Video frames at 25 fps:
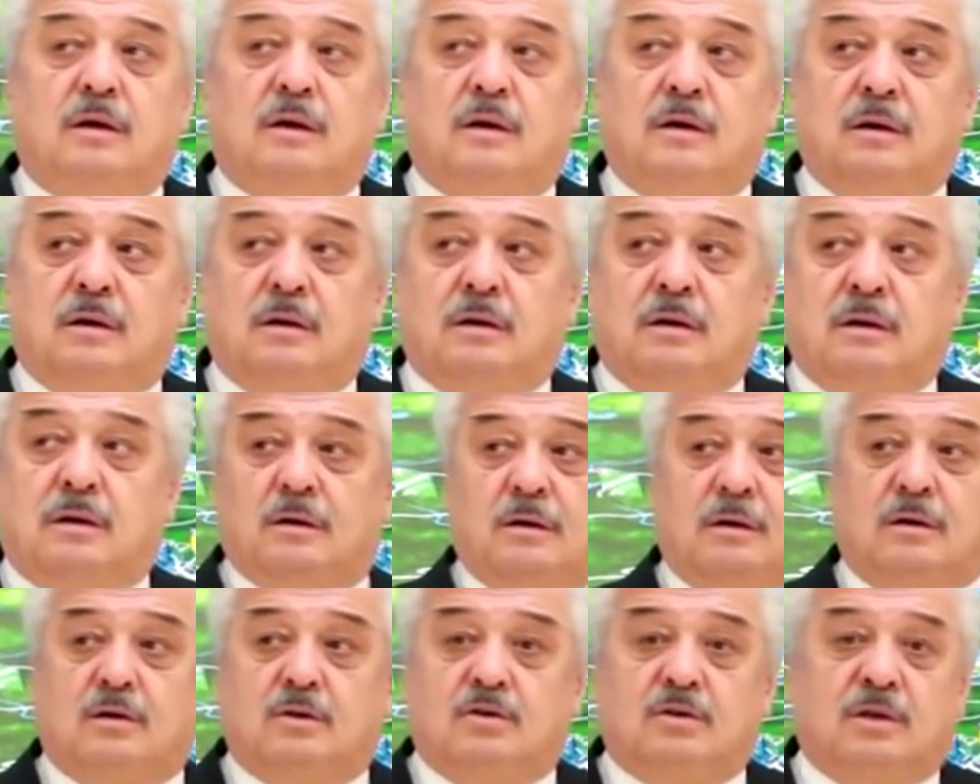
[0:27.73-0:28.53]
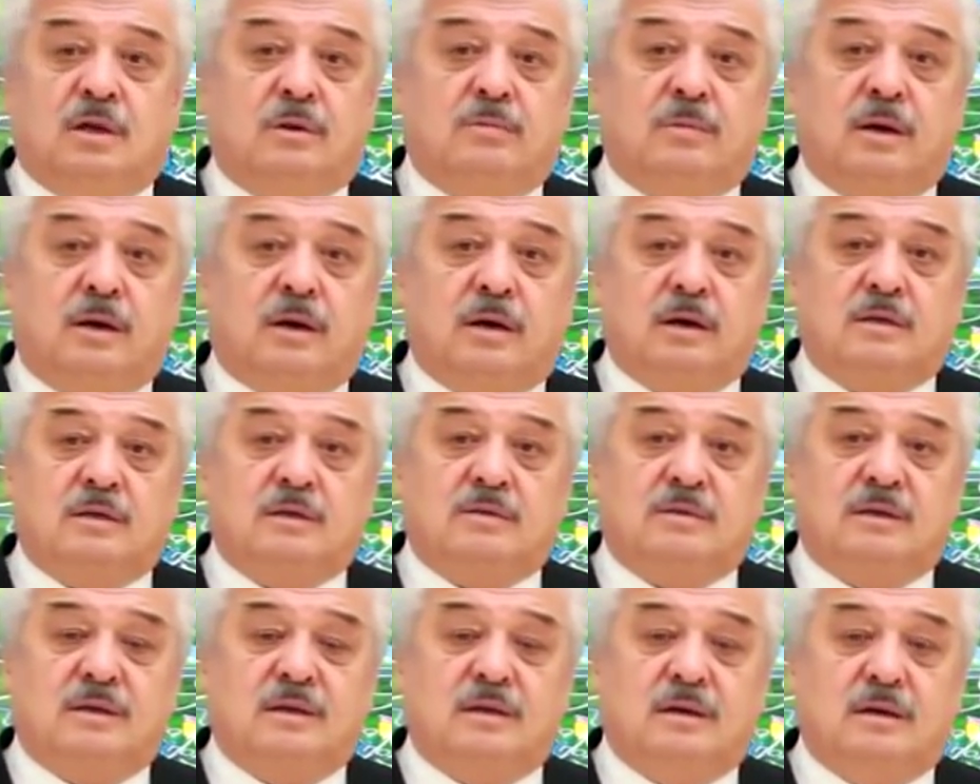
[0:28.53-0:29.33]
Э, там
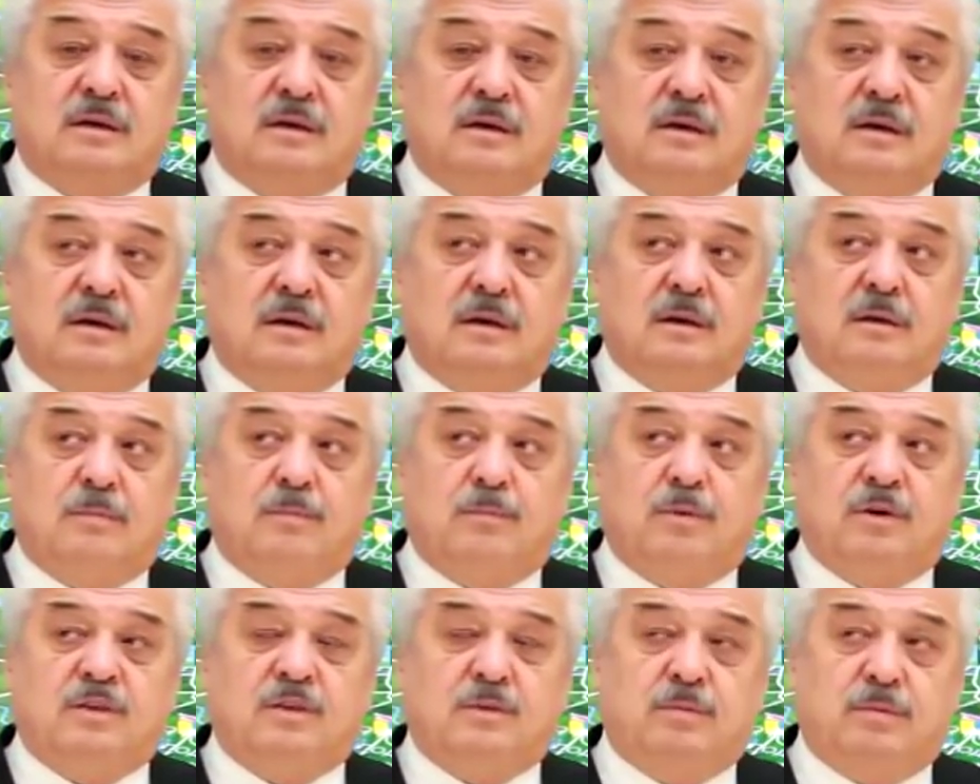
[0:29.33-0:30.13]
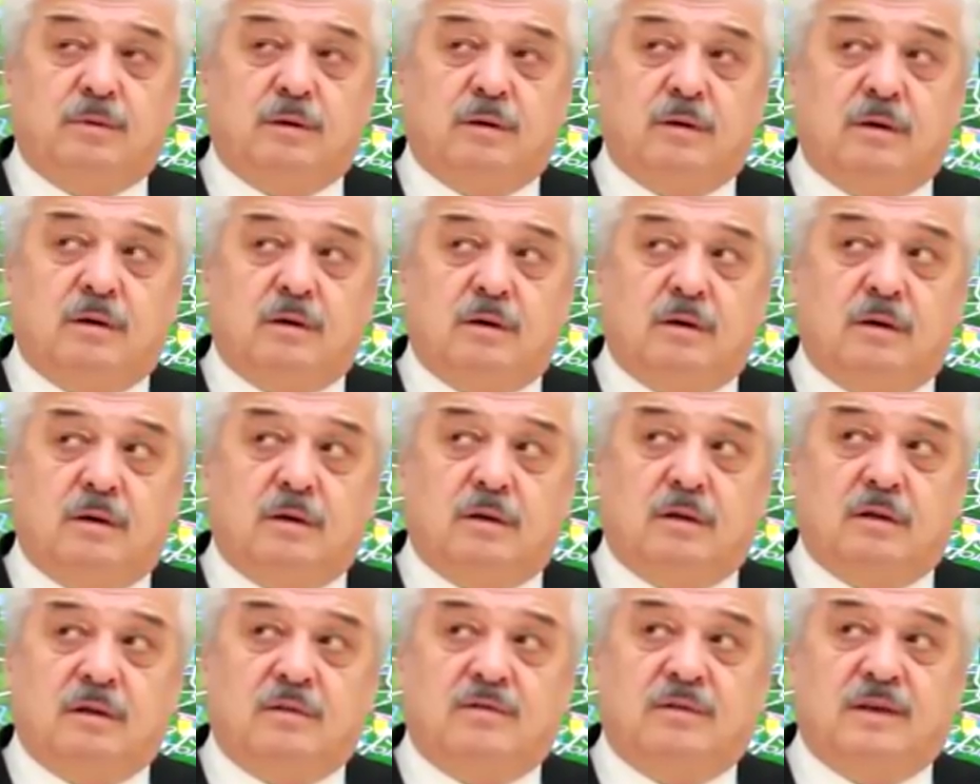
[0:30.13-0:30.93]
оказывается
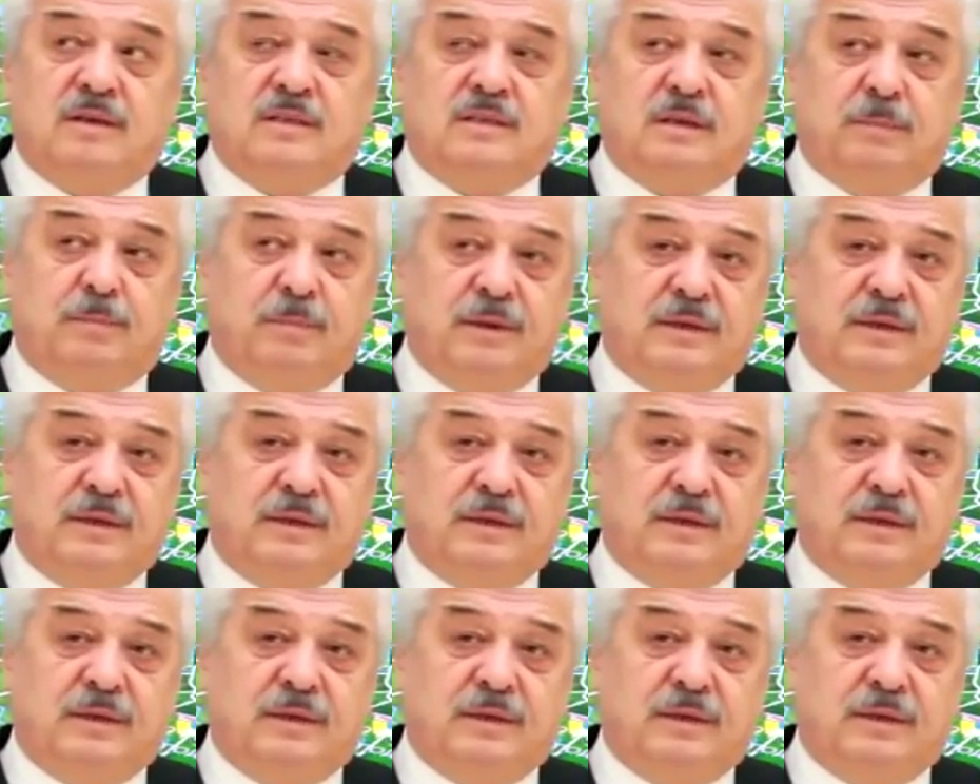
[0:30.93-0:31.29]
250-300 э,